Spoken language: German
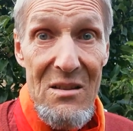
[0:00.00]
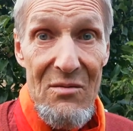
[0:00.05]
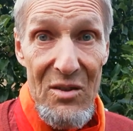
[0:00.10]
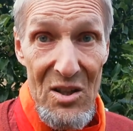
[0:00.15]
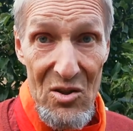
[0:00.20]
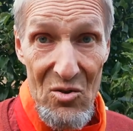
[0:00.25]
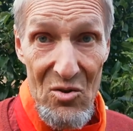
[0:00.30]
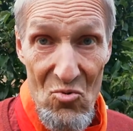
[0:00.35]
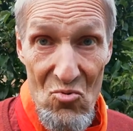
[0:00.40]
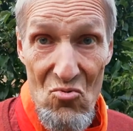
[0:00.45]

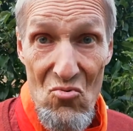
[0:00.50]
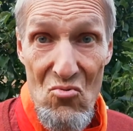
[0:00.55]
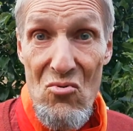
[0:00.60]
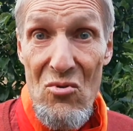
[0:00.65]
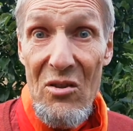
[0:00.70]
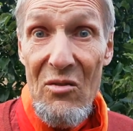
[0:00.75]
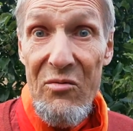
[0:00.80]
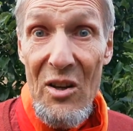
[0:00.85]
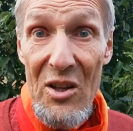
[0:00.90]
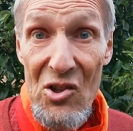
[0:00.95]
was
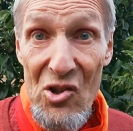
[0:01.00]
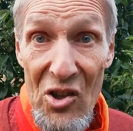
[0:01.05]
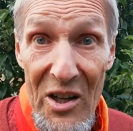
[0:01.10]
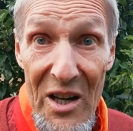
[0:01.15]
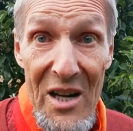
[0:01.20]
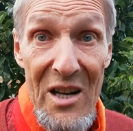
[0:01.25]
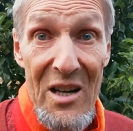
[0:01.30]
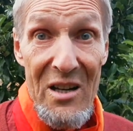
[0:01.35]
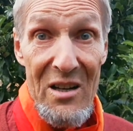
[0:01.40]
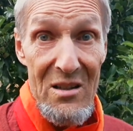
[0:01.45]
gut, was
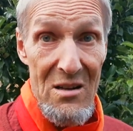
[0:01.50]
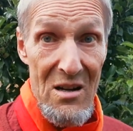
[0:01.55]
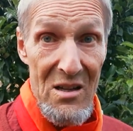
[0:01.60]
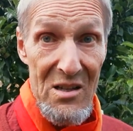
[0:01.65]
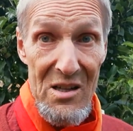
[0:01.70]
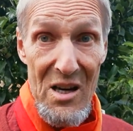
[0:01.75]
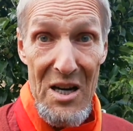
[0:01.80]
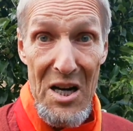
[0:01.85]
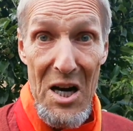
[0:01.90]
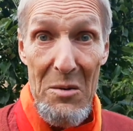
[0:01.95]
schlecht nach
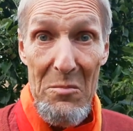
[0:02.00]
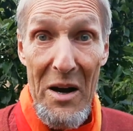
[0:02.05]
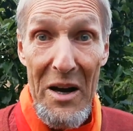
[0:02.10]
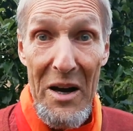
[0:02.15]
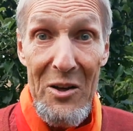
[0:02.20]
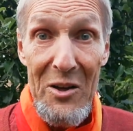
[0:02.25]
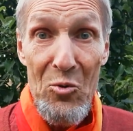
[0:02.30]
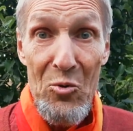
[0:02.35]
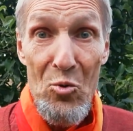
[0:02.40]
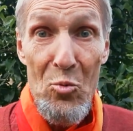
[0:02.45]
seiner
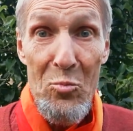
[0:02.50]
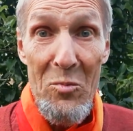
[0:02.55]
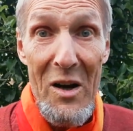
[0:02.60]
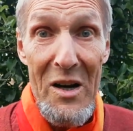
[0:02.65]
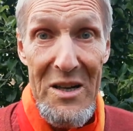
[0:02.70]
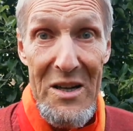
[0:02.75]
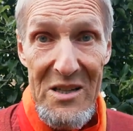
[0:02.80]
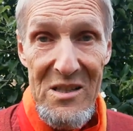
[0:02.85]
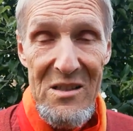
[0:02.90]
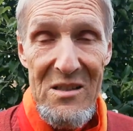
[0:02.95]
Meinung nun mal
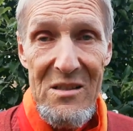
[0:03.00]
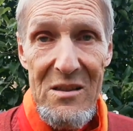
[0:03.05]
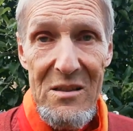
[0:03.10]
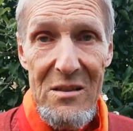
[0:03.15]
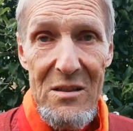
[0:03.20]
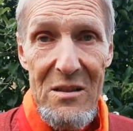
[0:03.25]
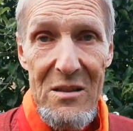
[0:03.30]
ist.